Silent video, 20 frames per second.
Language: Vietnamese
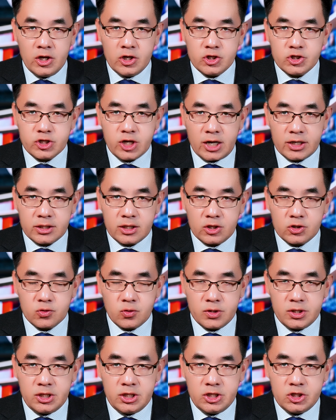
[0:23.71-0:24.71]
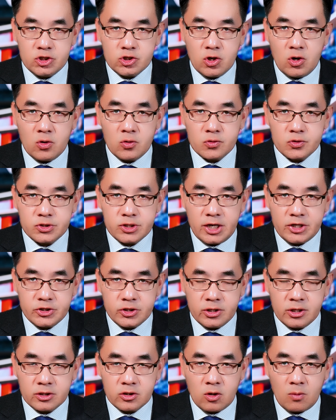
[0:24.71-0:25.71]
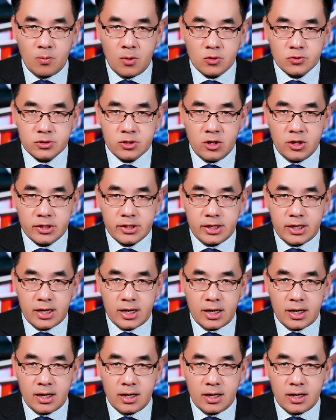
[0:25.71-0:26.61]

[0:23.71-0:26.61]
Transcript: cha tận độ y dùng sai sự đầu tàu bao giờ thì